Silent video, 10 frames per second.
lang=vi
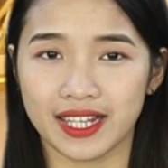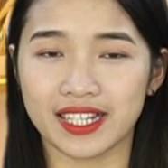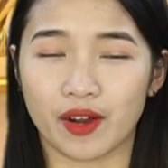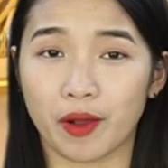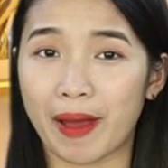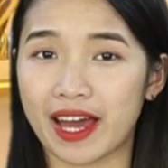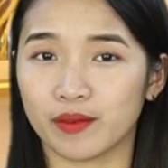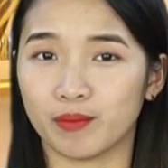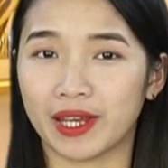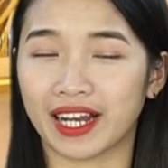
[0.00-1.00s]
Xin chào các bạn,
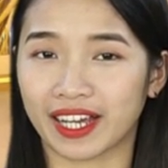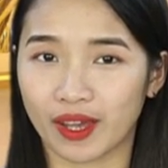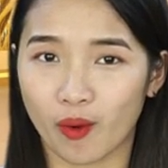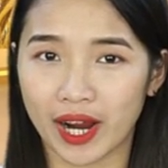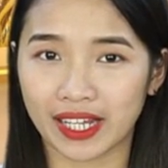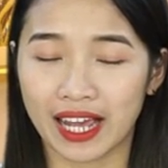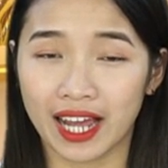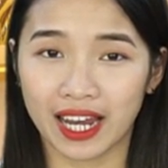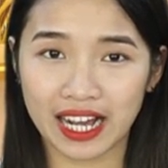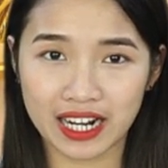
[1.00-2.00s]
mình là Kiều Anh,
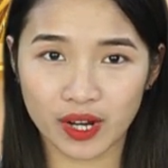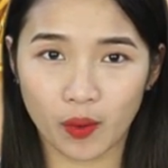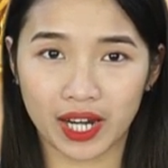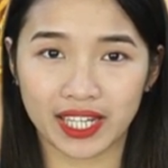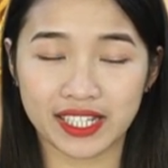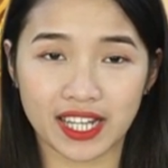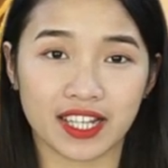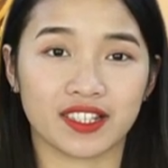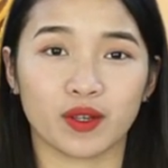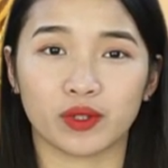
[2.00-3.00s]
là người quản lý
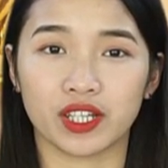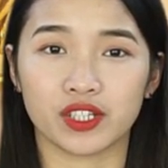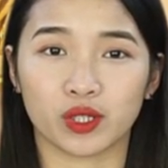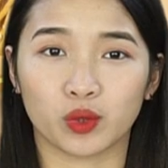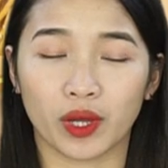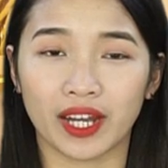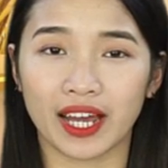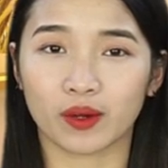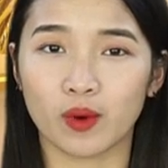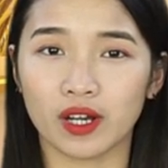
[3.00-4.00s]
trang siêu thị trực tuyến
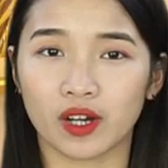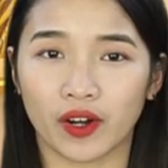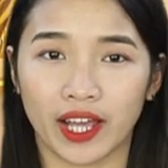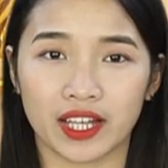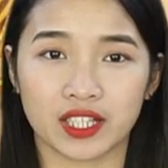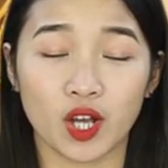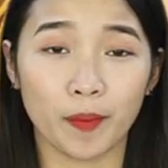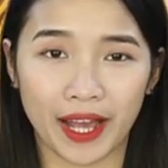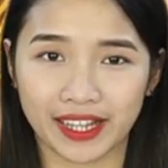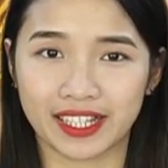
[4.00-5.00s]
Hàn Quốc Korea
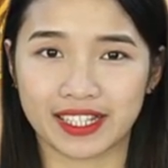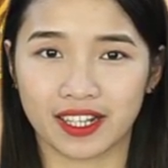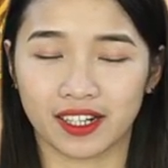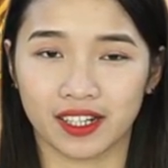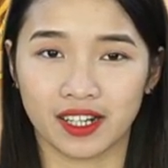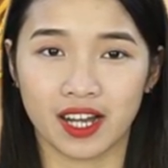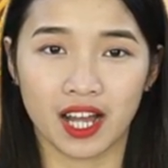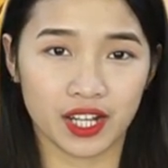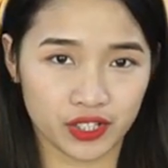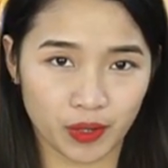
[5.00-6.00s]
Shop 24 giờ.
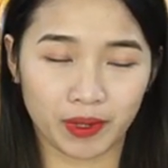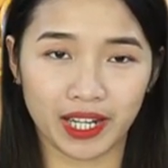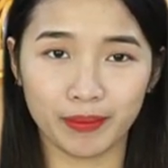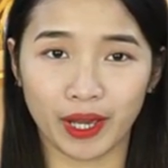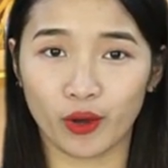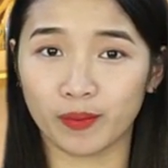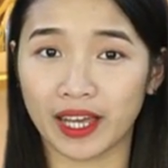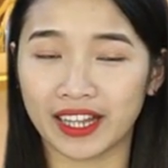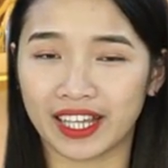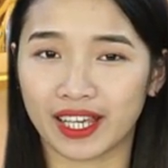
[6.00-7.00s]
Trong clip ngày hôm
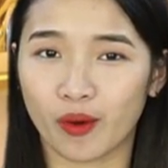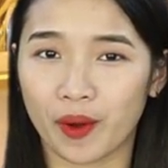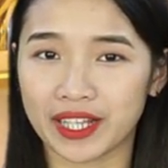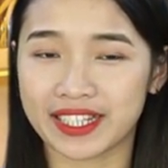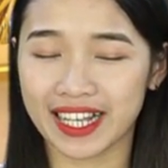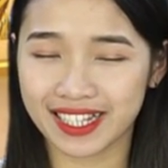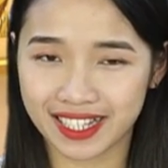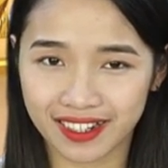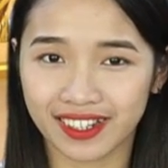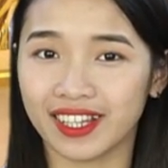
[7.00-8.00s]
nay thì Kiều Anh sẽ
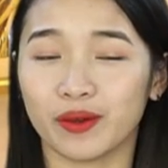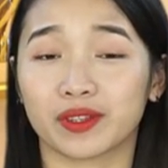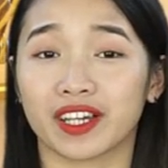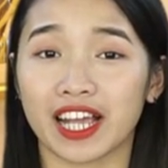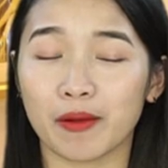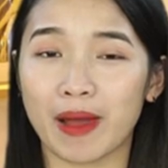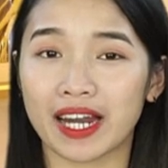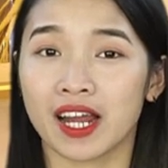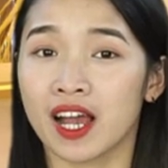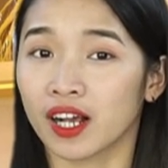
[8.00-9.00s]
giới thiệu tới các
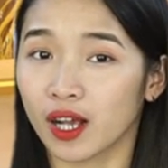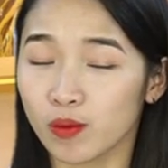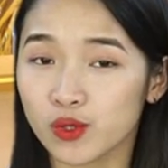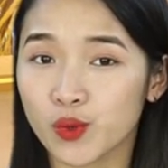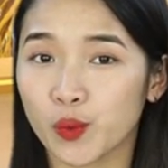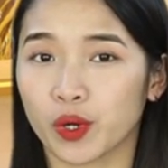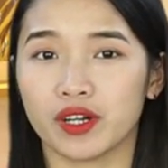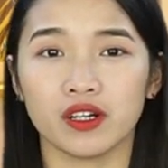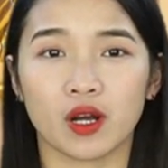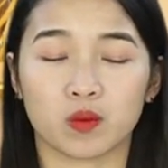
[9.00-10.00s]
bạn công dụng của
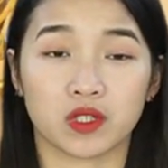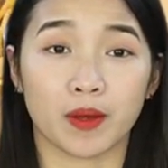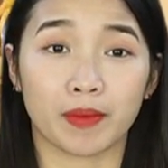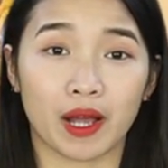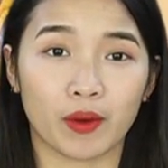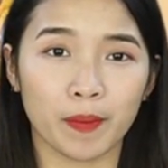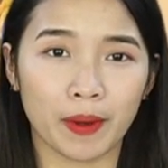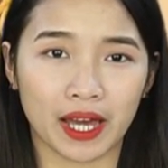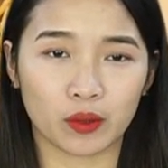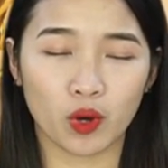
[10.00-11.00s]
nước hồng sâm cao cấp
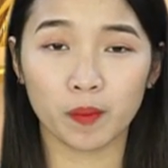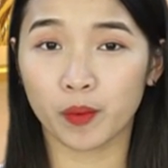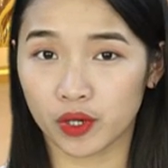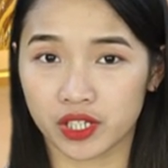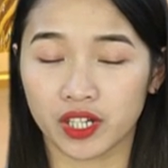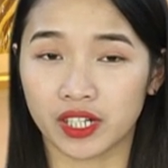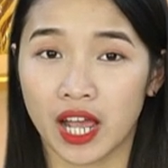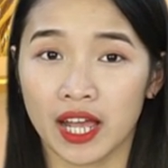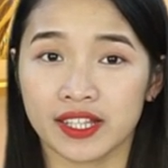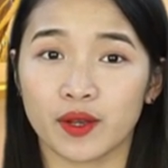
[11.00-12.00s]
Hàn Quốc Potion
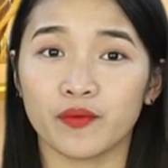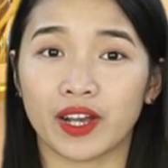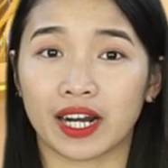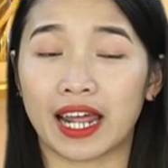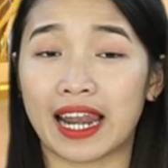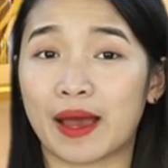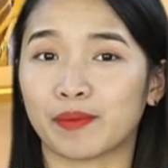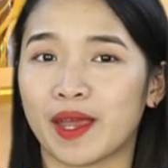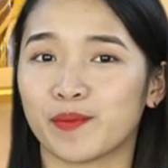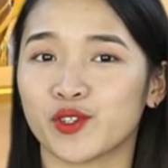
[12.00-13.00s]
trong việc là
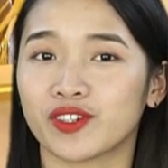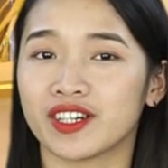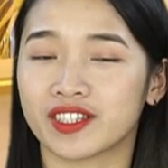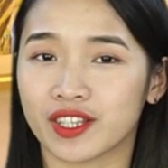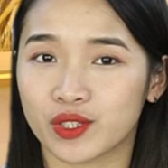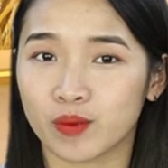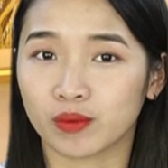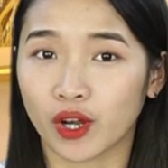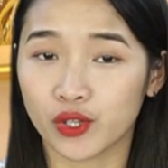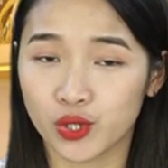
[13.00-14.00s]
làm đẹp cho người sử
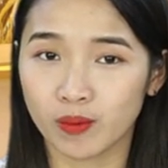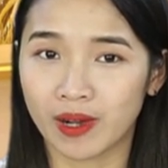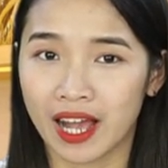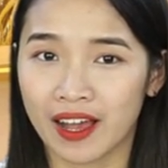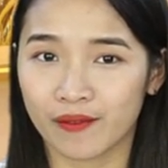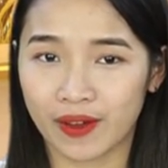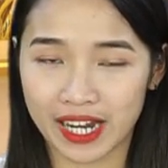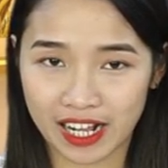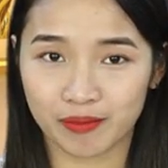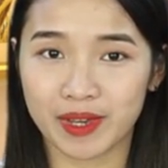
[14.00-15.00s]
dụng nói chung và
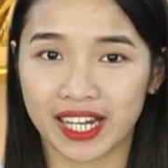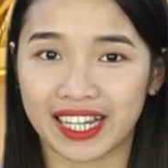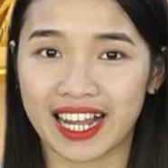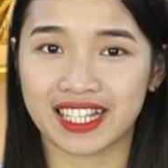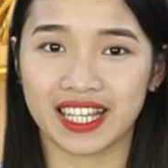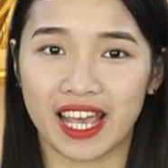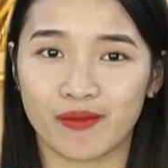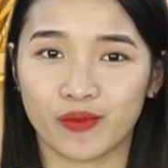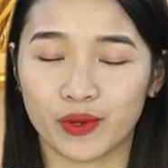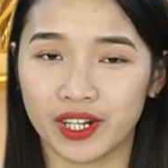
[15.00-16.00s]
đặc biệt là chị
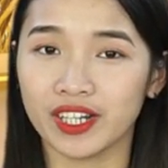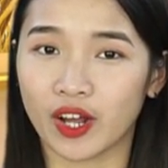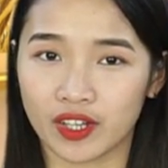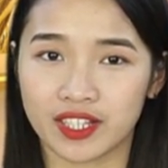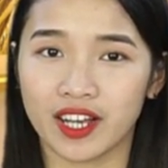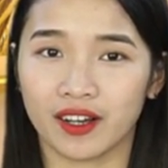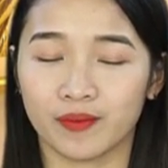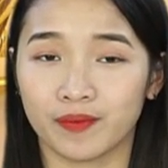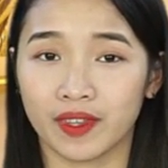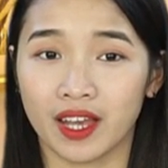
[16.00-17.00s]
em phụ nữ nói riêng.
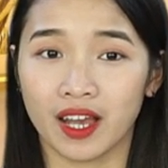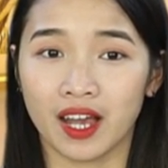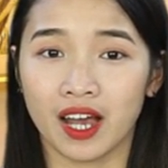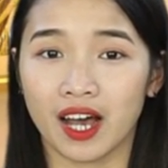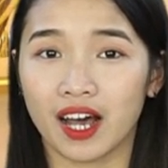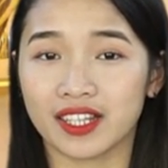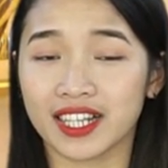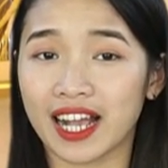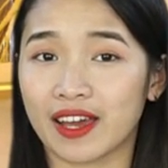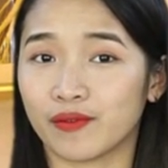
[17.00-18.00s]
Ờ,
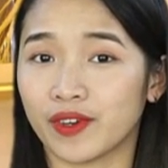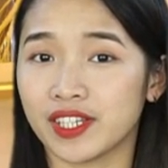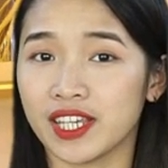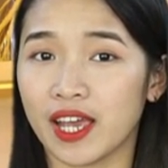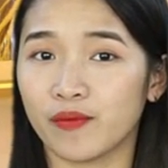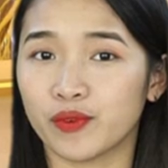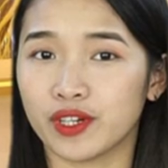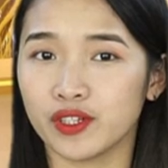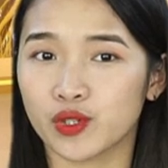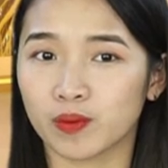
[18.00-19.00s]
chắc hẳn với chị em phụ
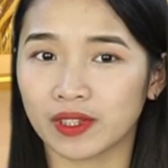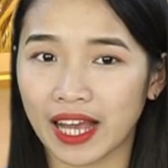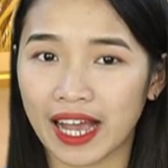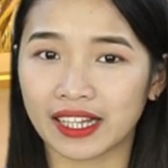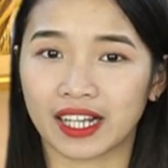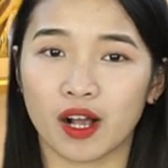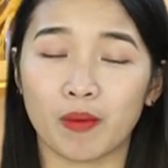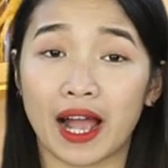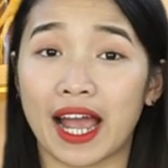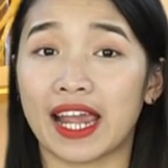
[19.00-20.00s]
nữ chúng ta thì
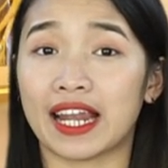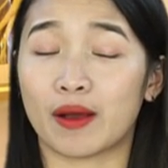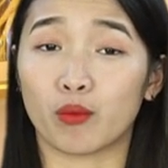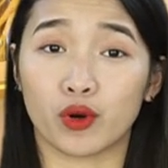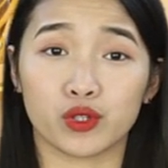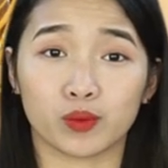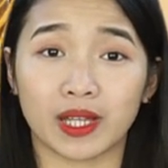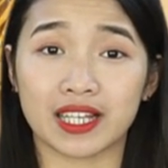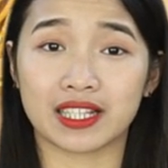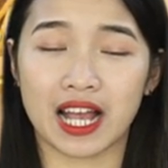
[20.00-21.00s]
không ai là muốn chúng
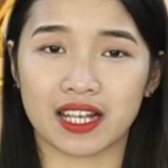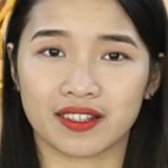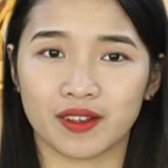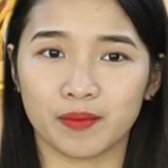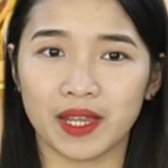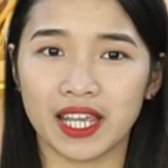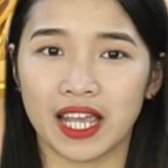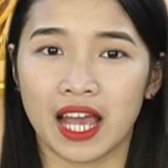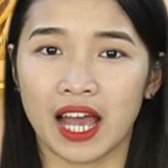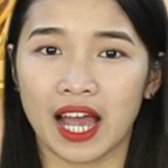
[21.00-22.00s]
ta già sớm đi